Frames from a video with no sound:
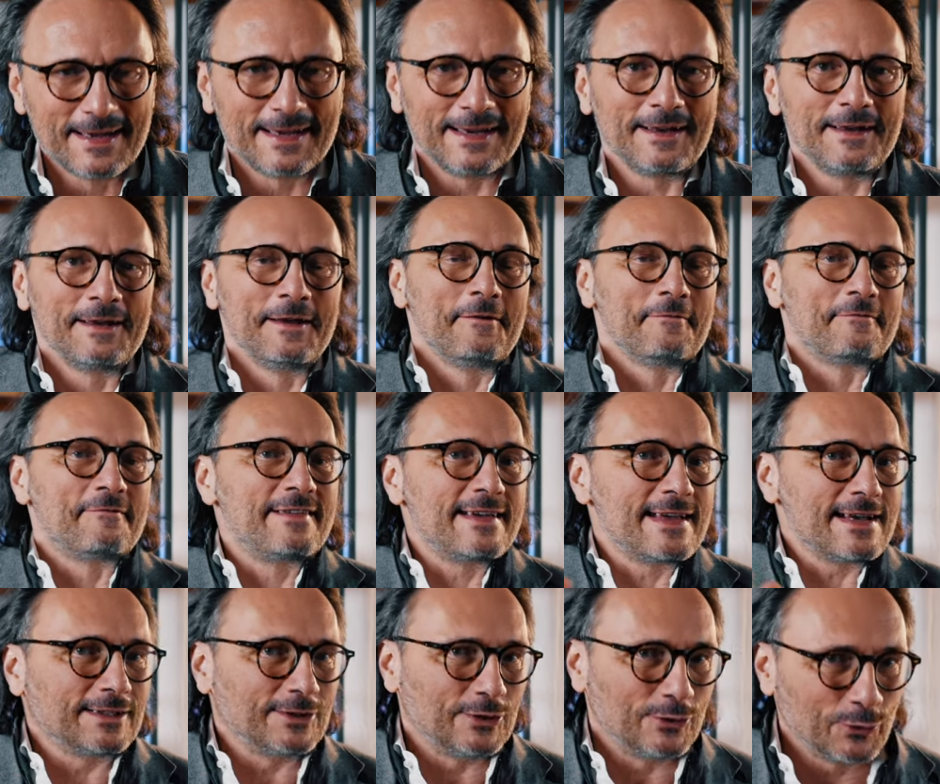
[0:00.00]
Ja,
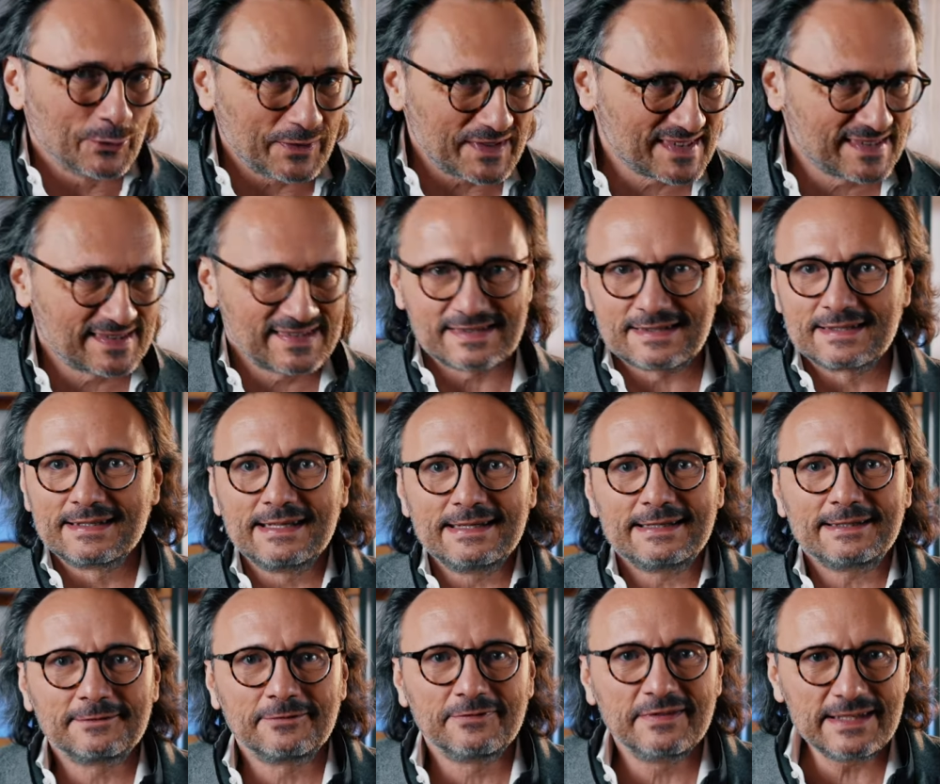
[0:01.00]
wer nutzt's
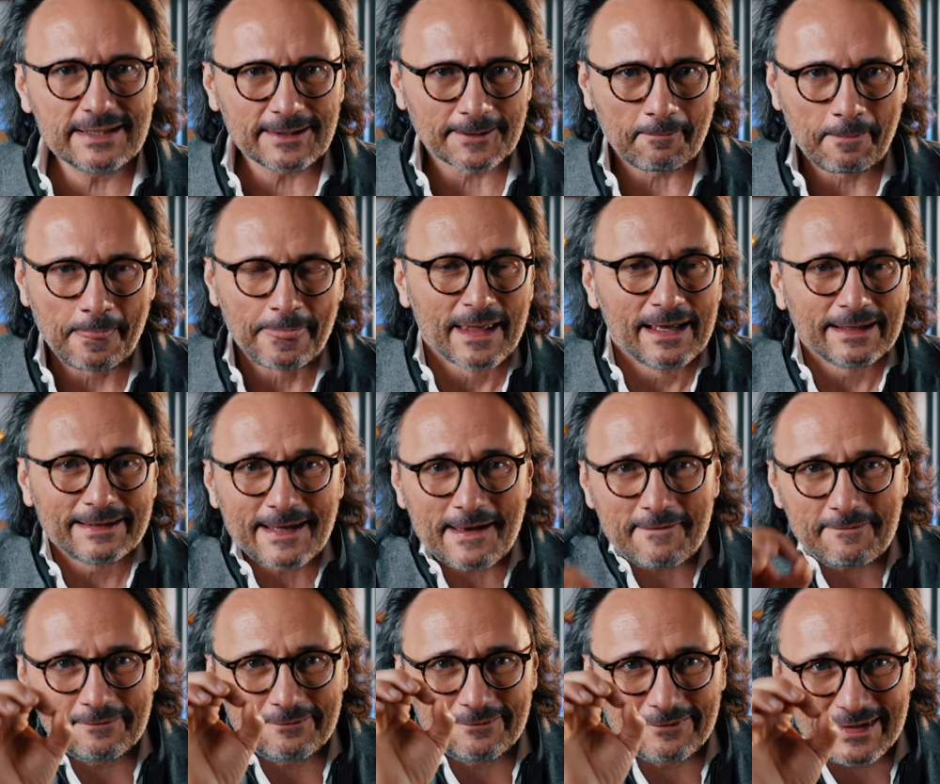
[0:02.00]
nicht wir?
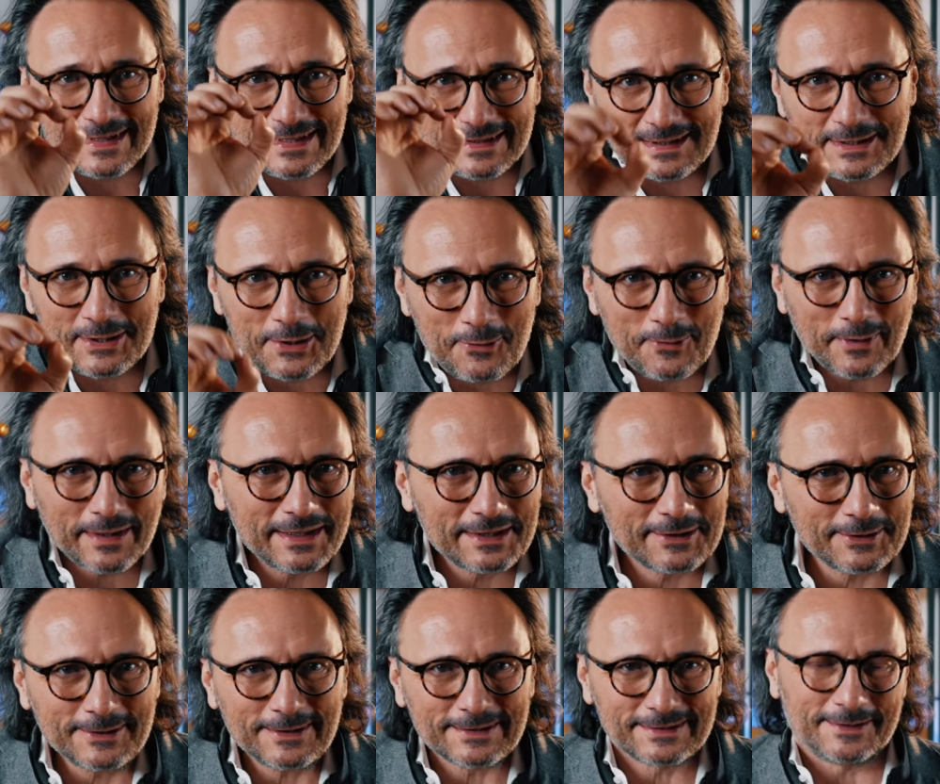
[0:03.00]
Der
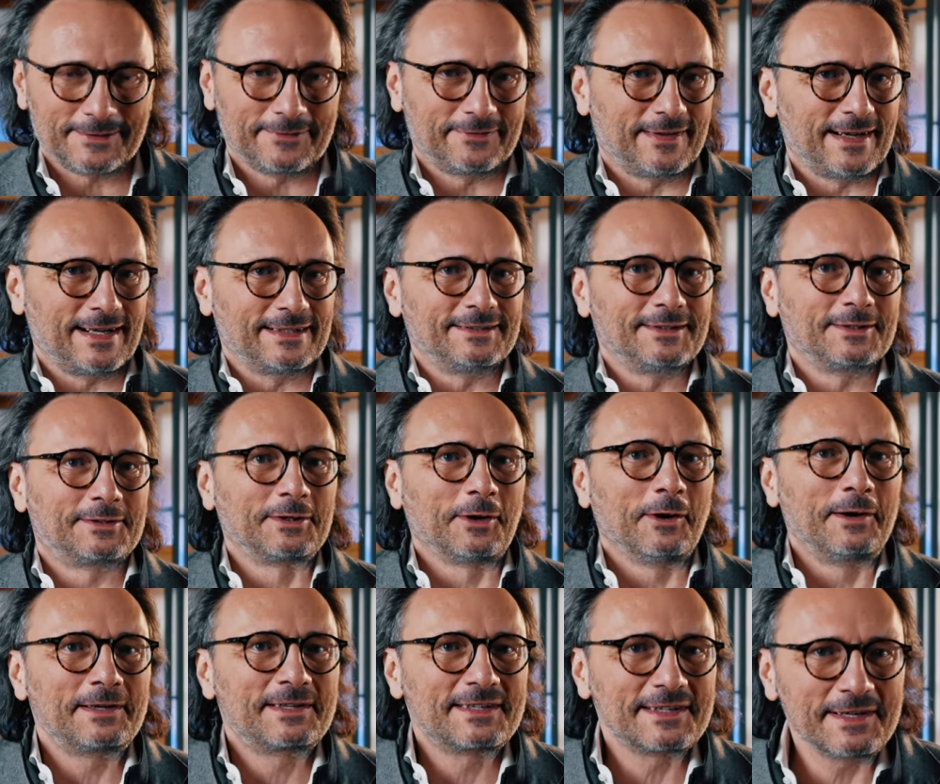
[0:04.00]
Videorekorder war eine
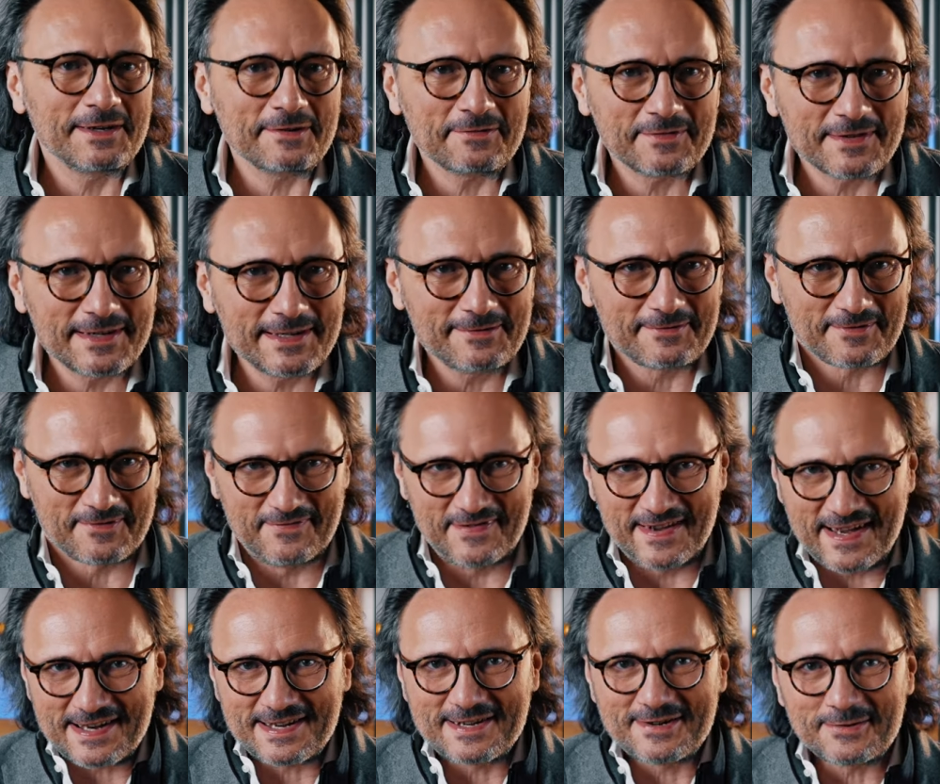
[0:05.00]
deutsche Erfindung.
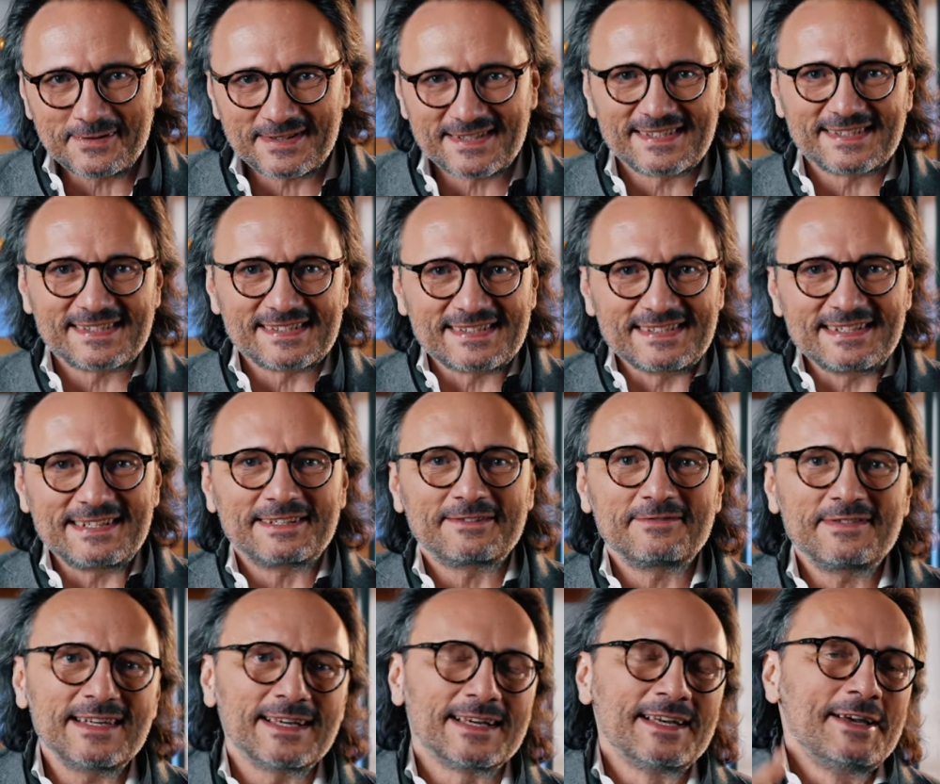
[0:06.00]
Wer nutzt's
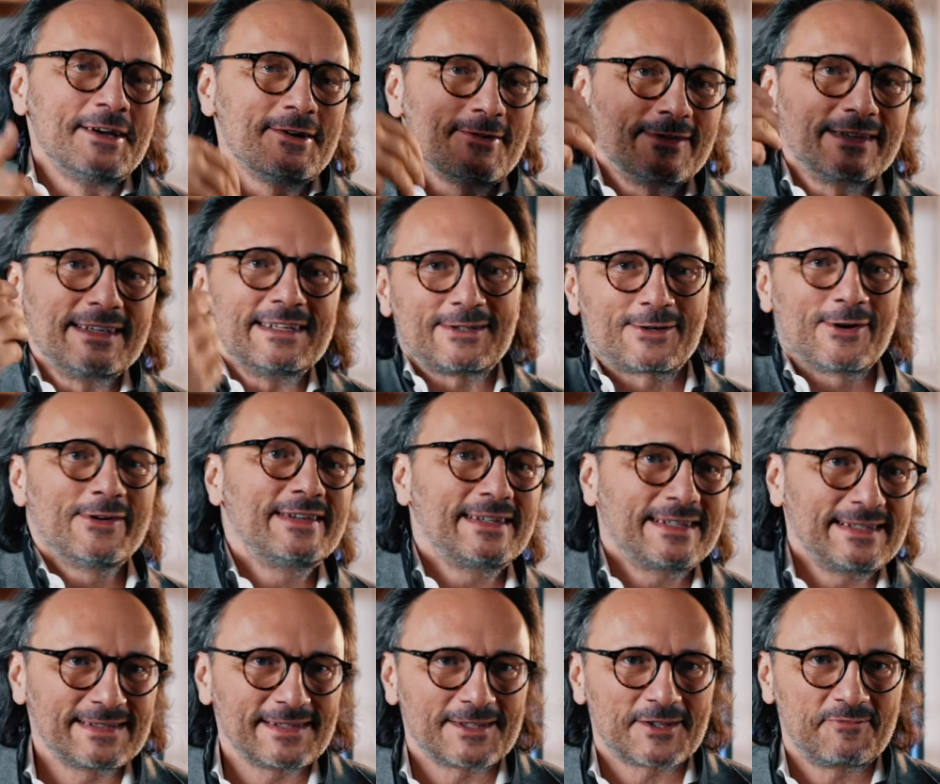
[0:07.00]
nicht wir? Und ich
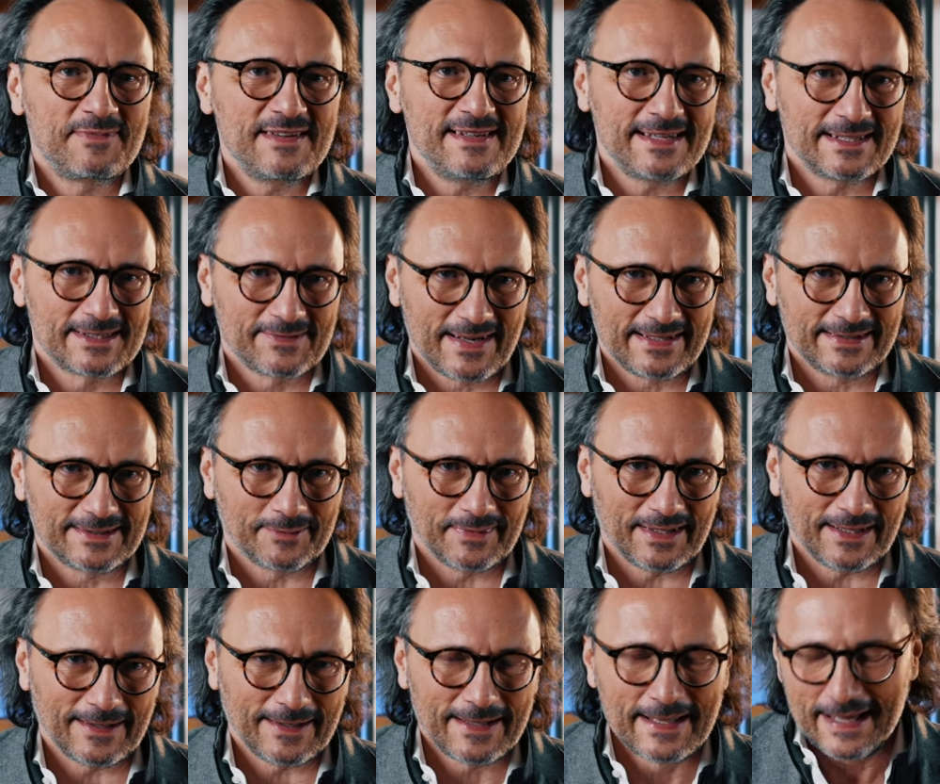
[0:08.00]
könnte dieses Spiel jetzt
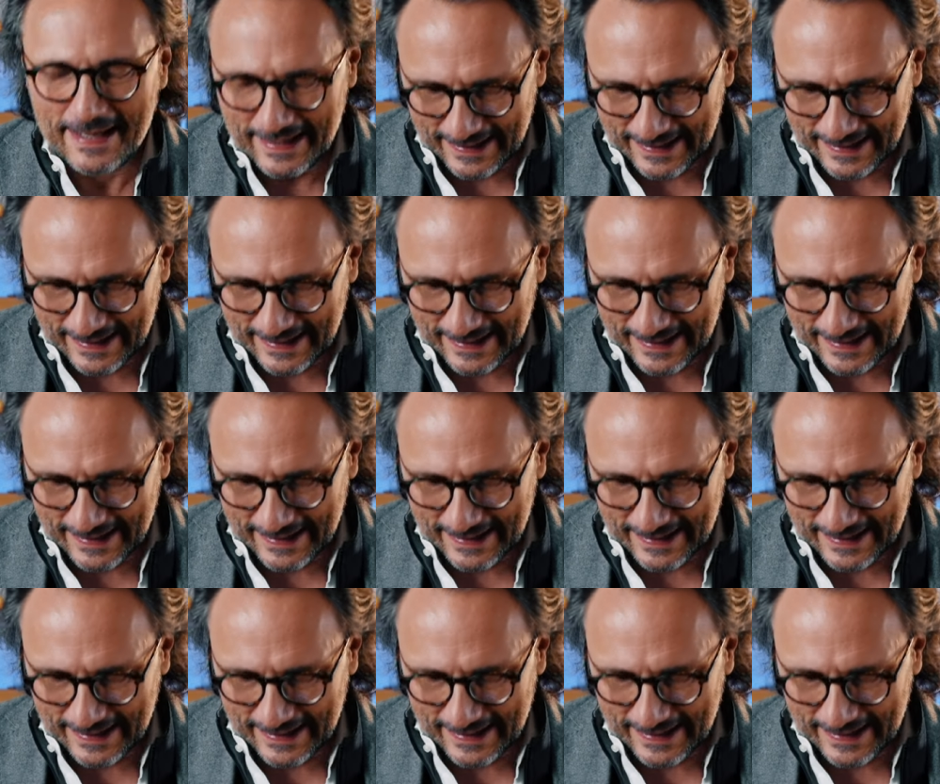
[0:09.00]
weitermachen.